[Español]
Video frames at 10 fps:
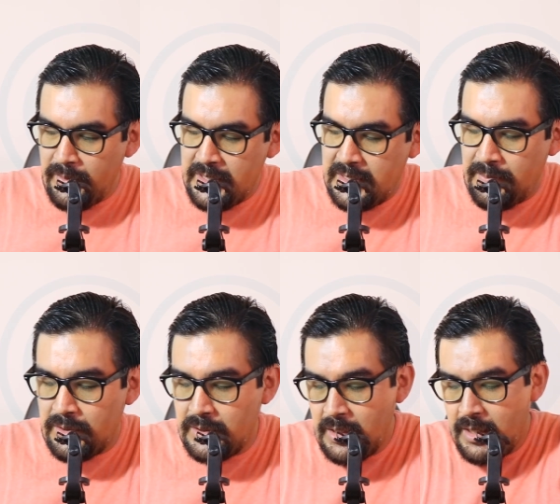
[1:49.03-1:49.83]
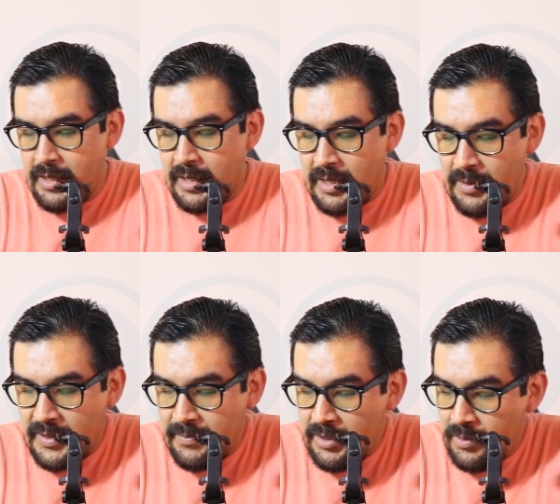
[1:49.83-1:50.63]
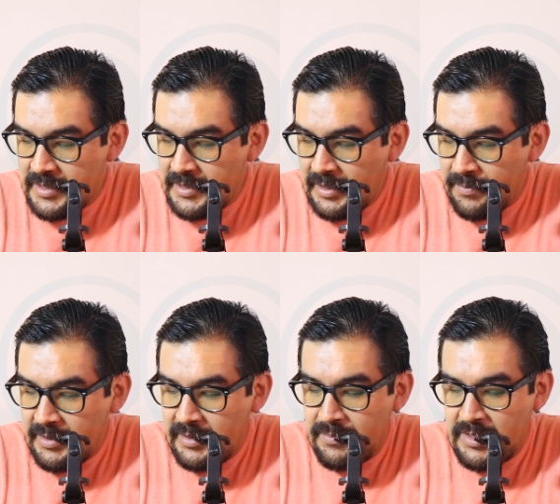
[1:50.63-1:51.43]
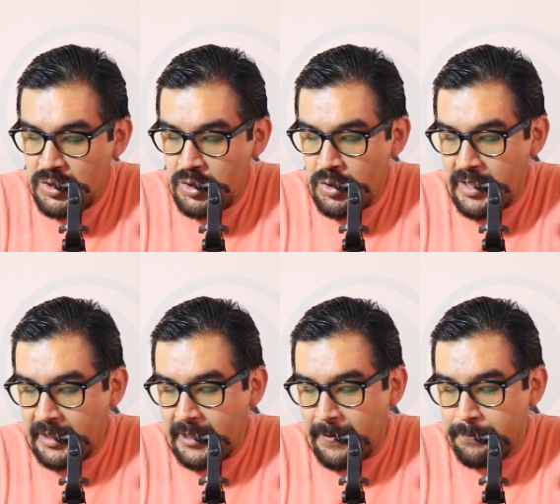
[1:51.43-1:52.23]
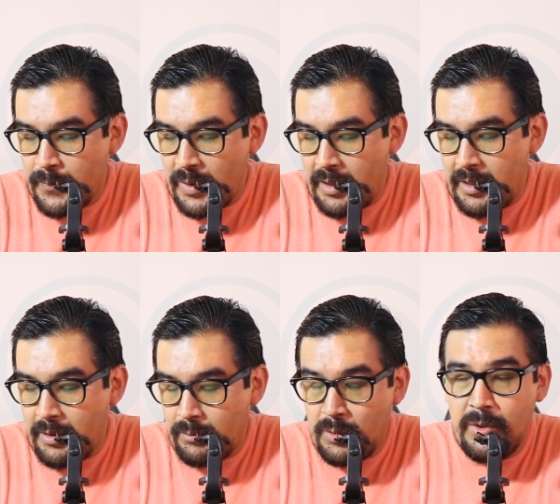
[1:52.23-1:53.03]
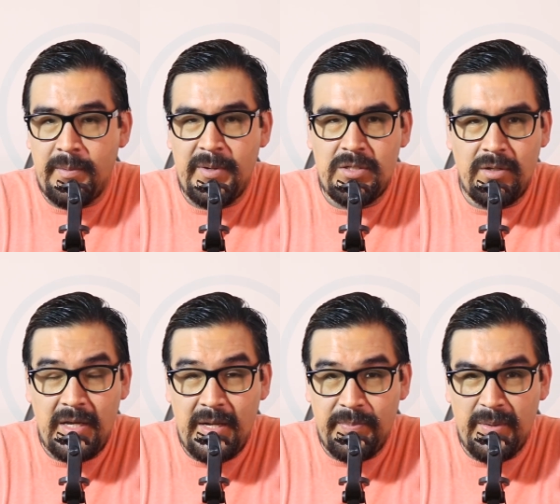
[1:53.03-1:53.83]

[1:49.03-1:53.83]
Comencemos. El primero básicamente menciona que, eh, como les mencioné, el